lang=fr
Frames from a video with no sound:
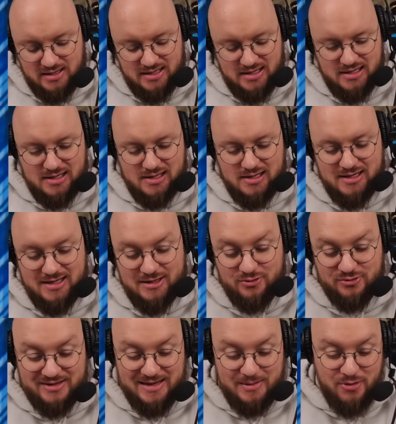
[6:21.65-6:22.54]
Euh, et
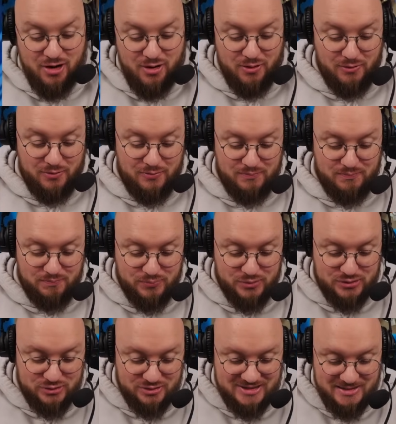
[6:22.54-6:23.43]
notamment,
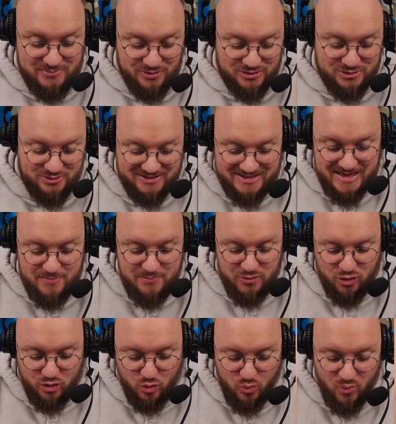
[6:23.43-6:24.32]
potentiellement, ce thème
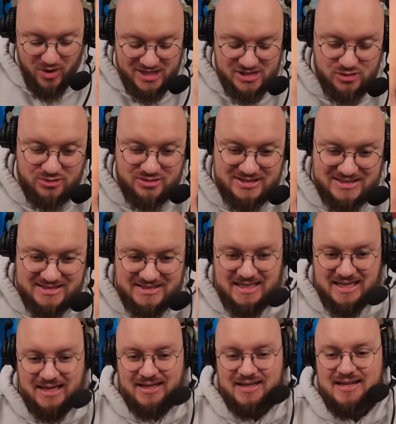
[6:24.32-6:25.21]
roi
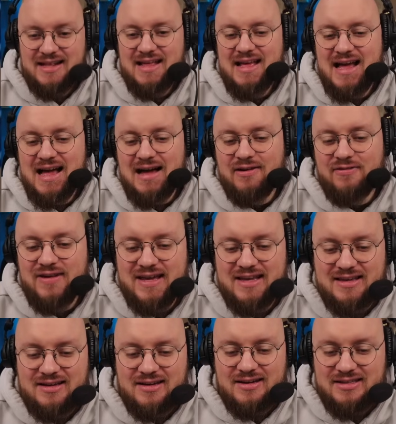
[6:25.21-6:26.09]
ancien
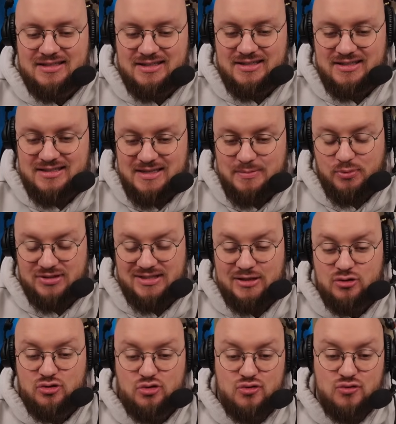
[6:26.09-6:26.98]
avec, qui
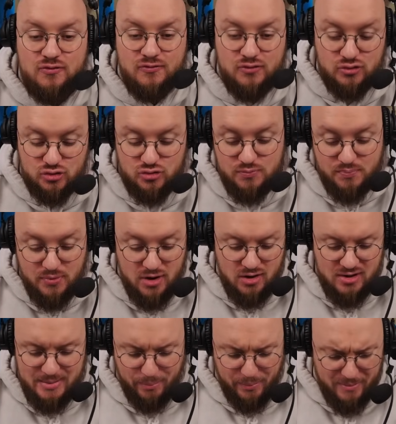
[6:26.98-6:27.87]
possède du nouveau
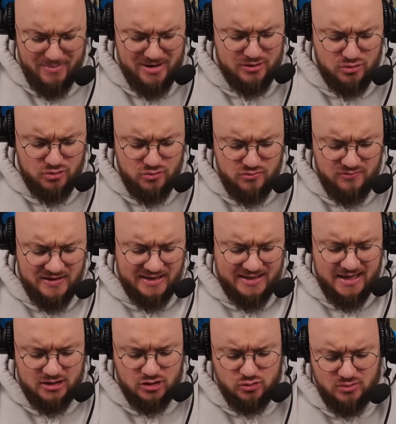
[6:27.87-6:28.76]
support. Il y a pas mal de nouvelles
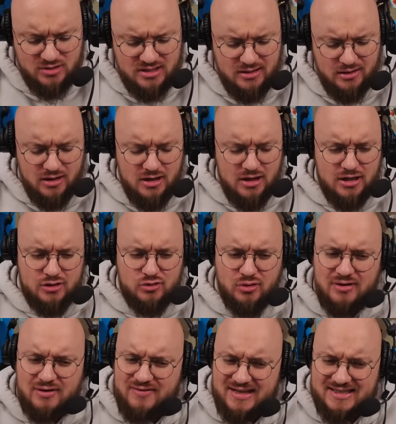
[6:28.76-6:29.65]
cartes. Je crois qu'il
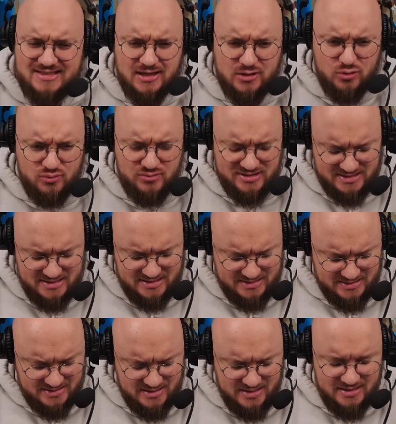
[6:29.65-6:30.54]
doit en avoir 5 ou
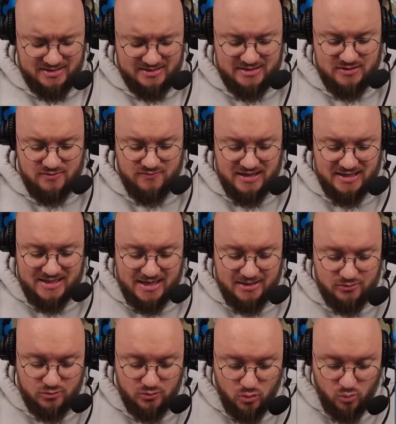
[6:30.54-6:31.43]
6 des nouvelles
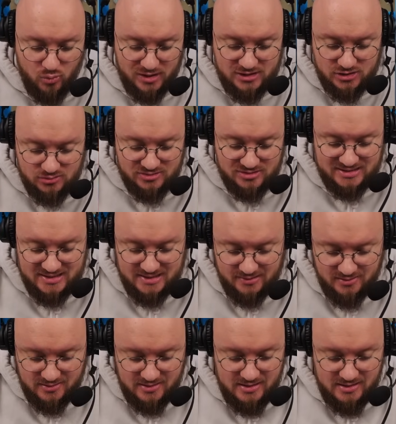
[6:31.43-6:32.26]
cartes roi ancien.